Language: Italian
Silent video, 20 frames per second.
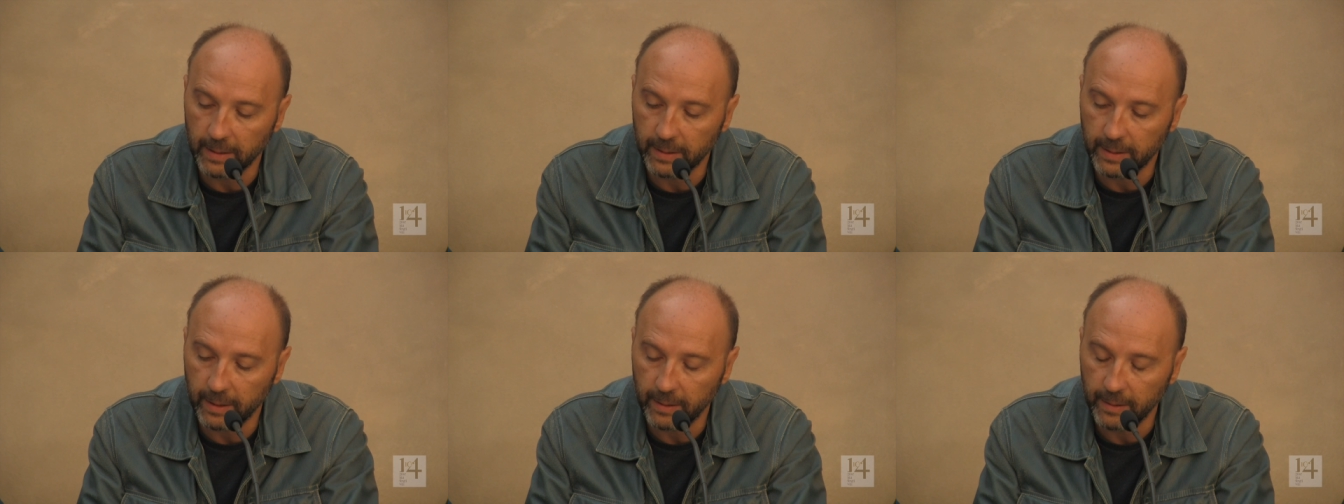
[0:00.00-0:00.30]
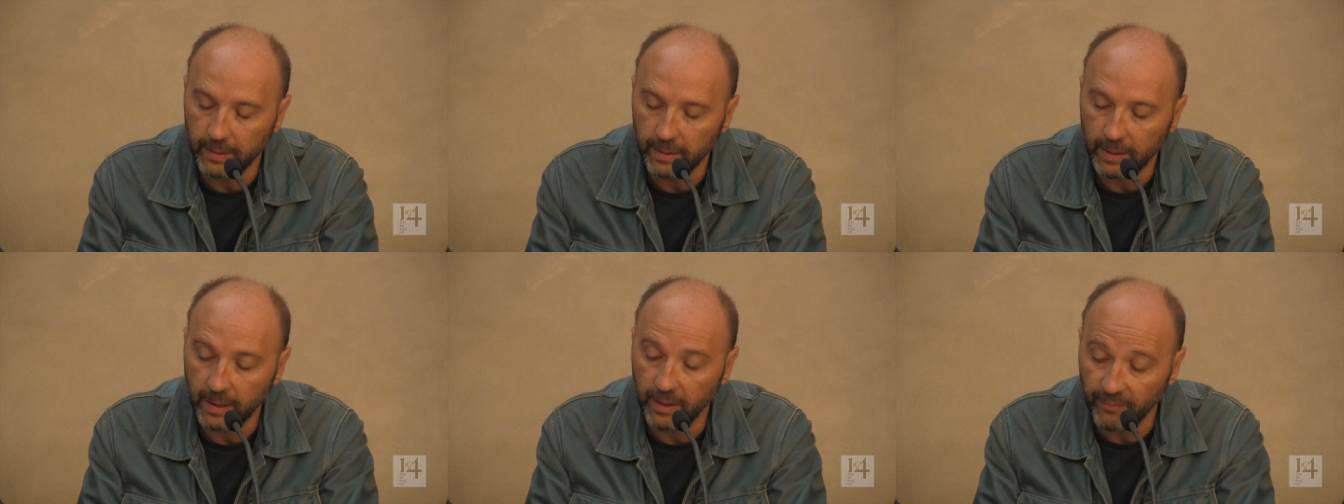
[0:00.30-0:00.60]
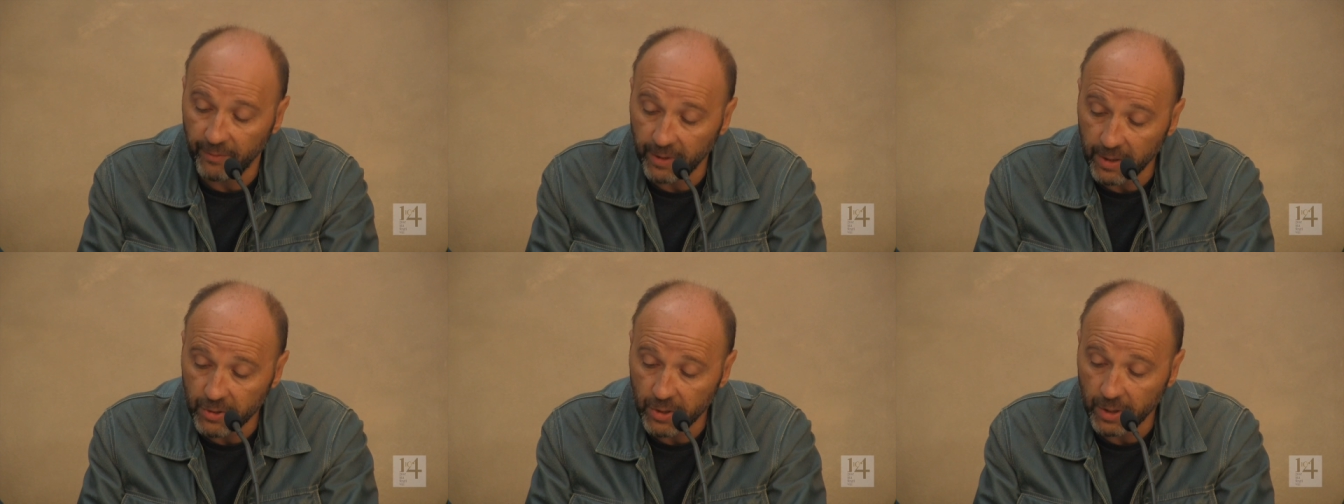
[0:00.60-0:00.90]
alta,
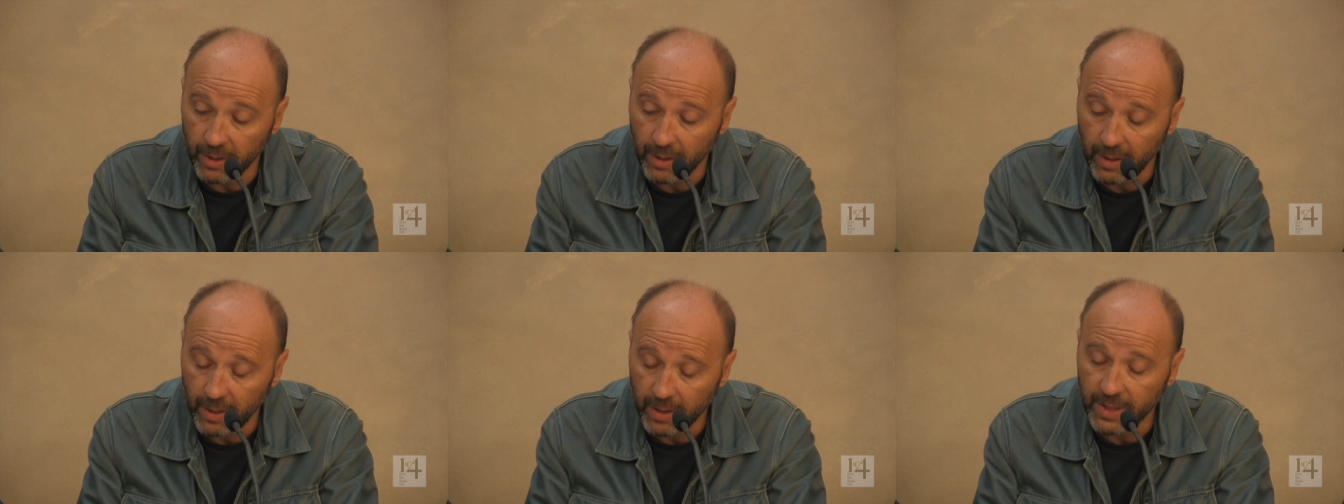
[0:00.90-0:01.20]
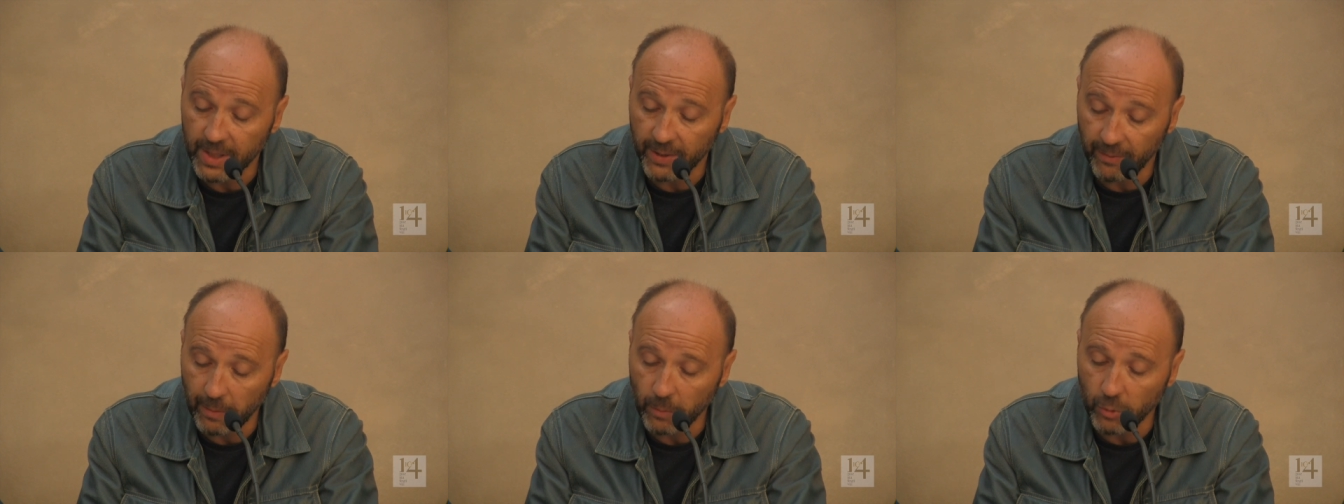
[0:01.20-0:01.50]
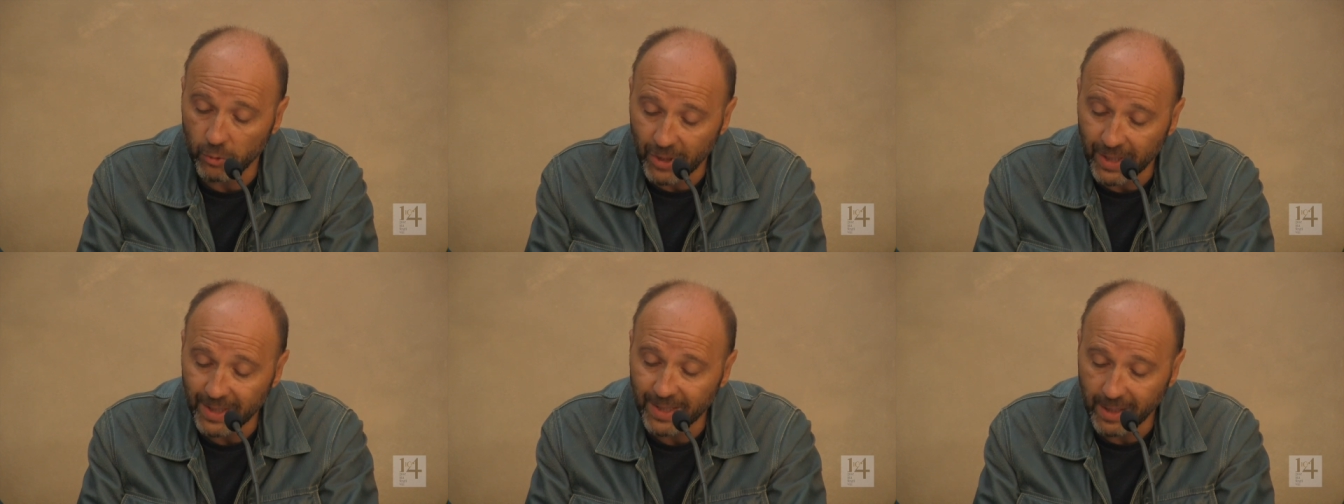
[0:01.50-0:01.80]
invece
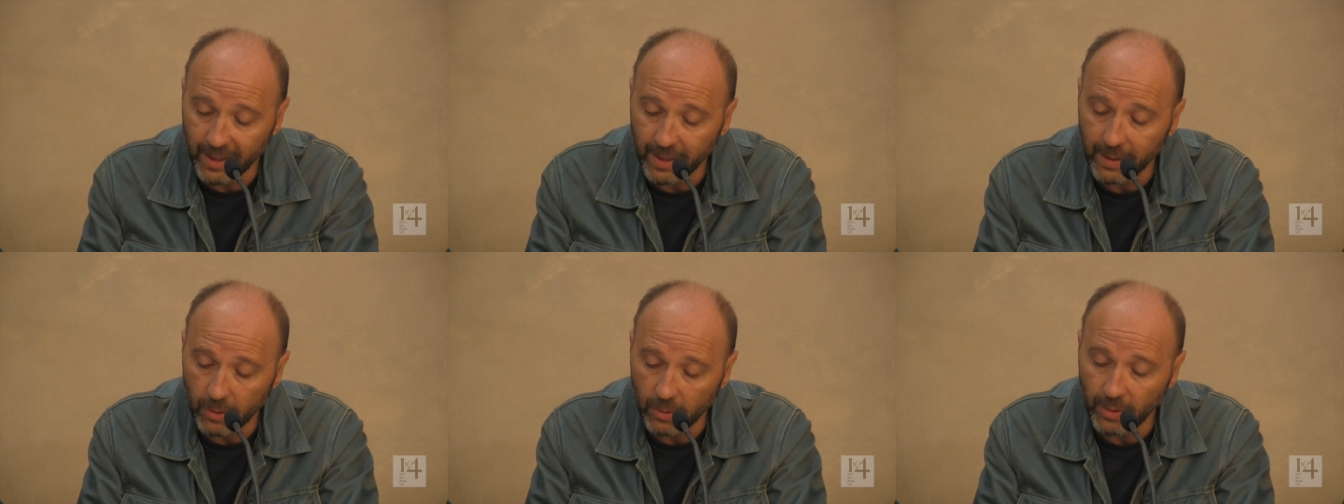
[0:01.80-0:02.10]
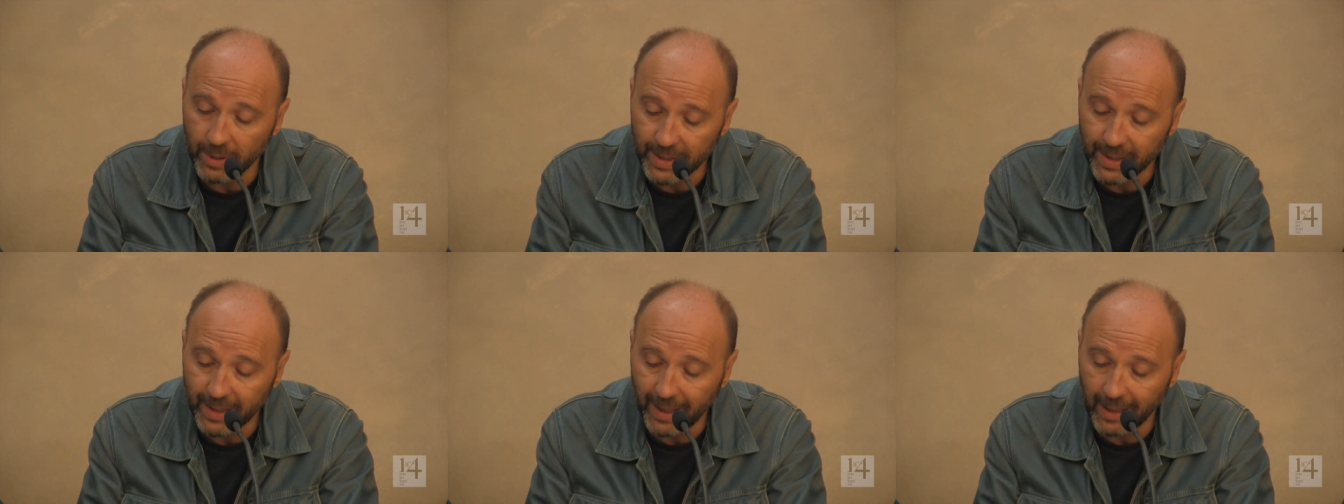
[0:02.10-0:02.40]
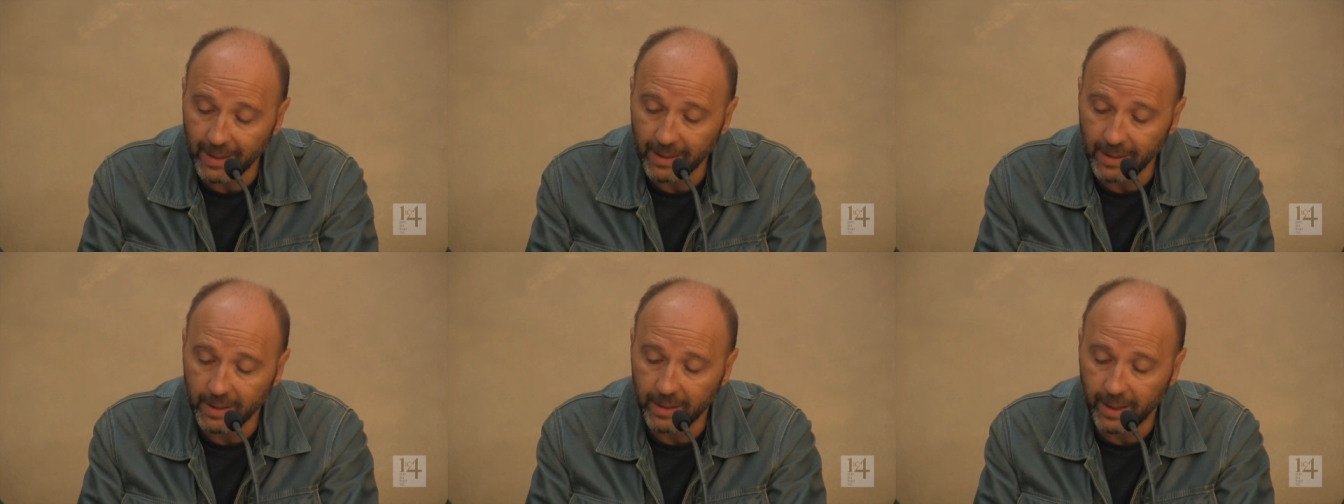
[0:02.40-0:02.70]
stavamo già salendo le
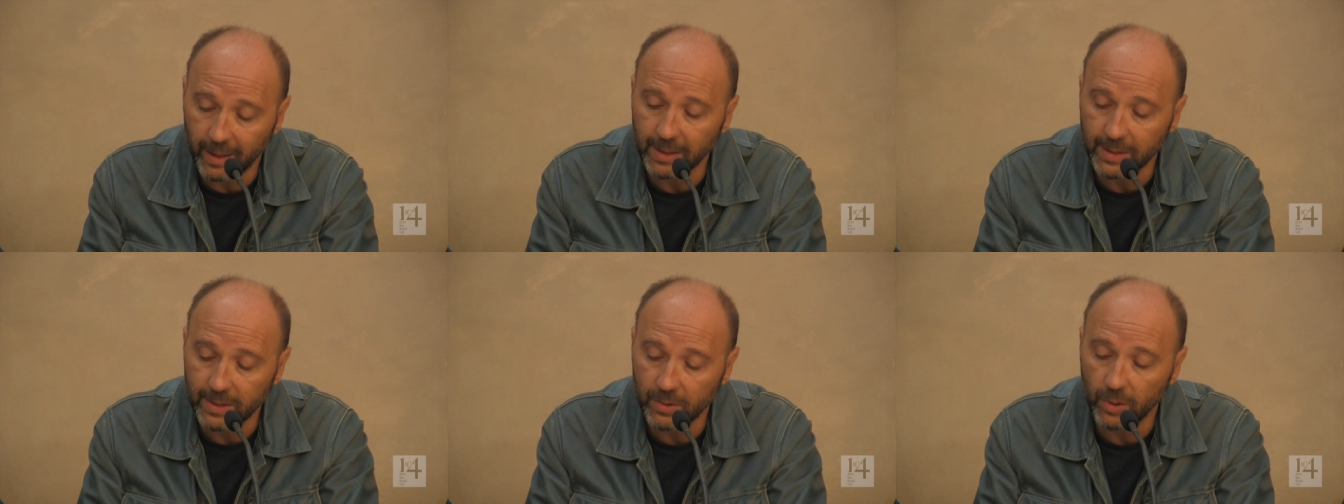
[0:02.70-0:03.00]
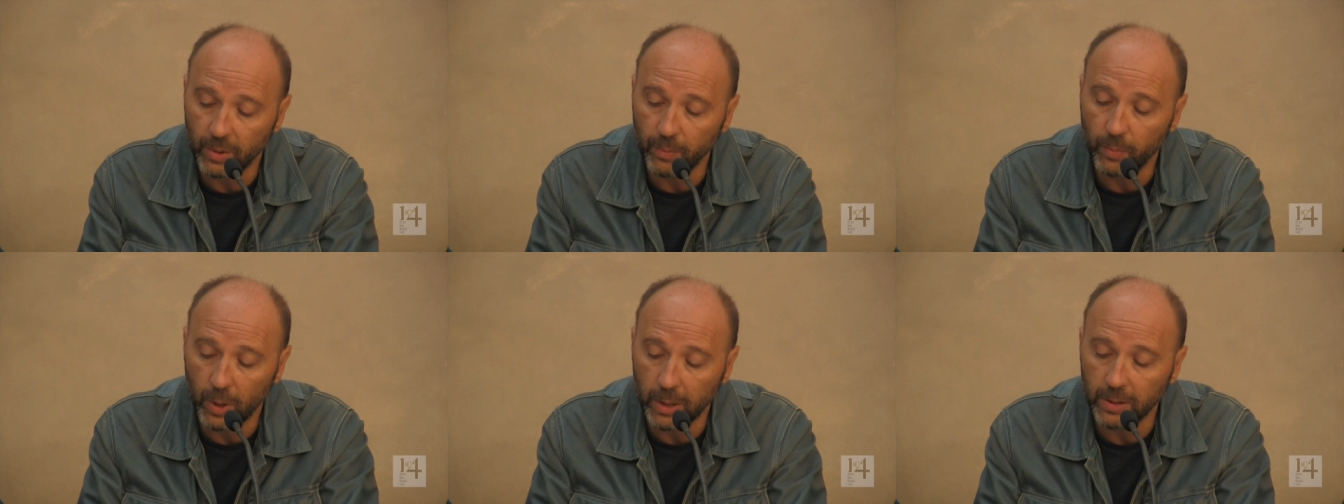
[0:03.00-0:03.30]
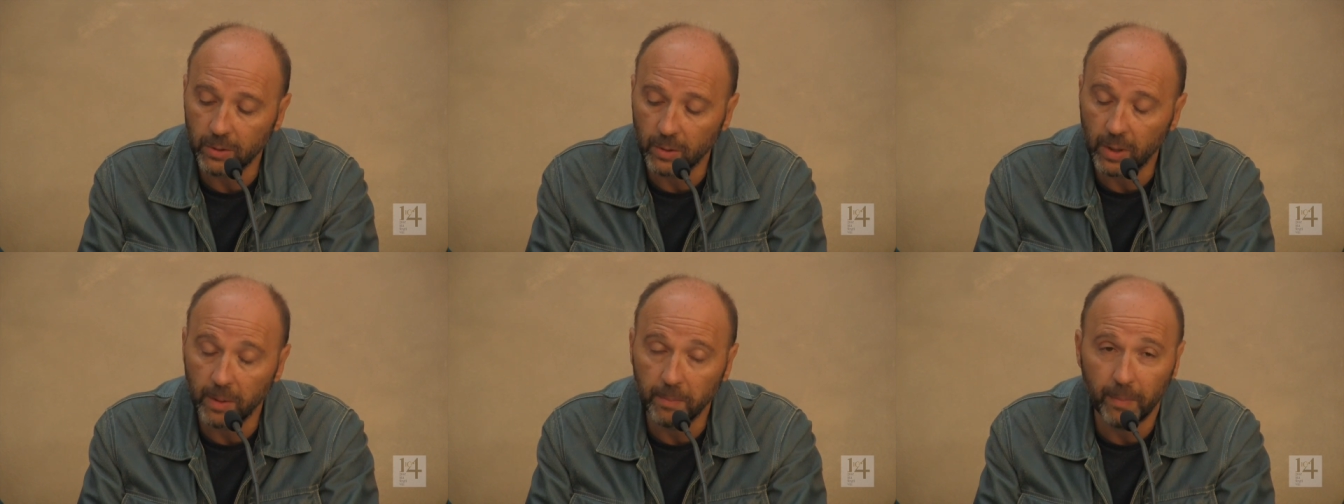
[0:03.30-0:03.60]
scale del terrazzone più
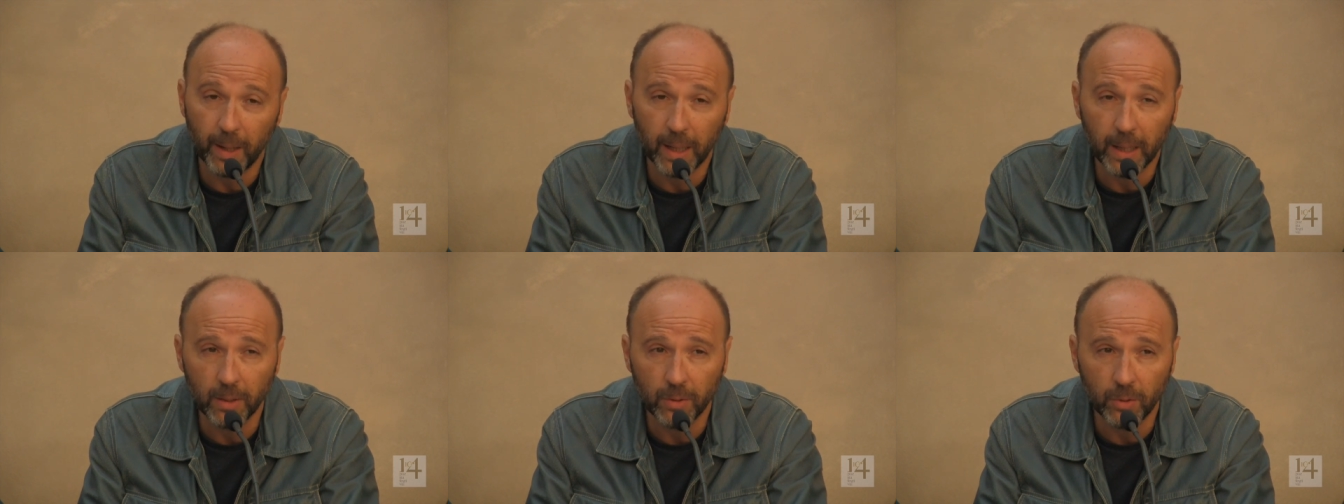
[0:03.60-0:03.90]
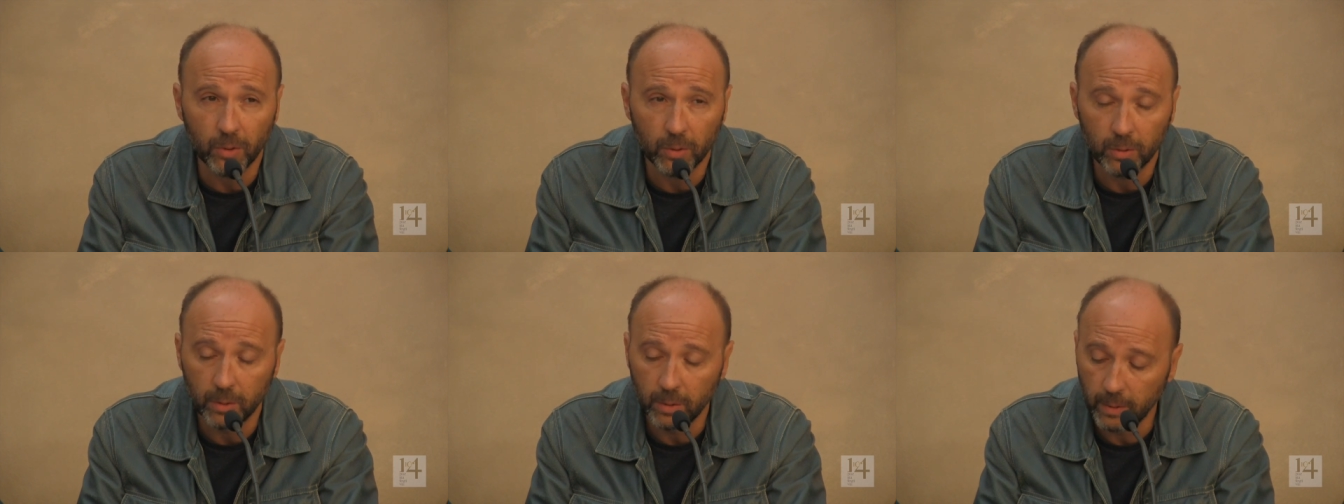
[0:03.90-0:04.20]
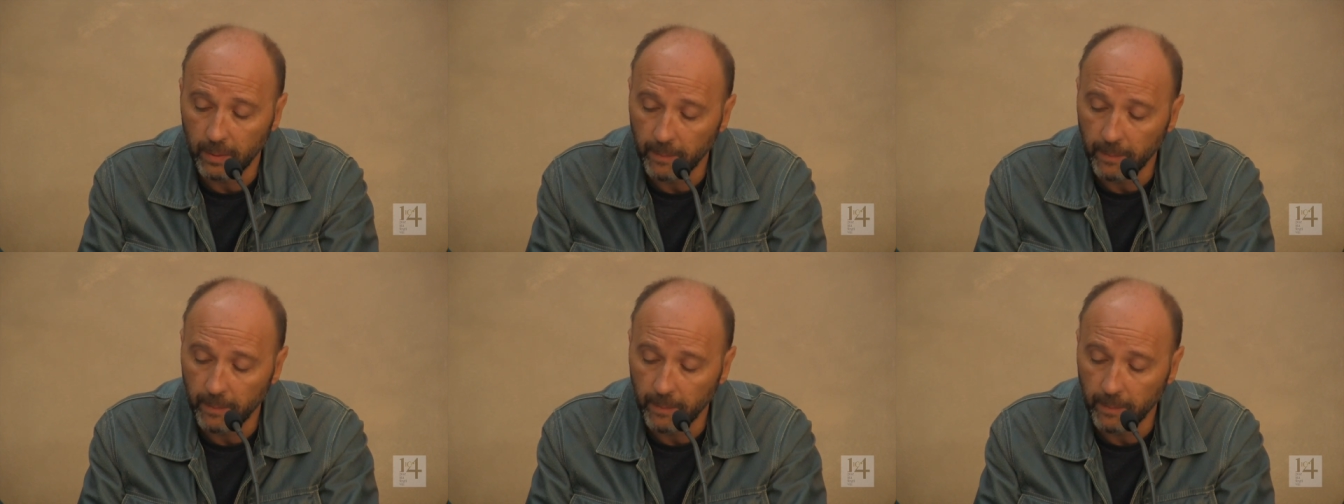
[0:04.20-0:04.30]
alto del bagno,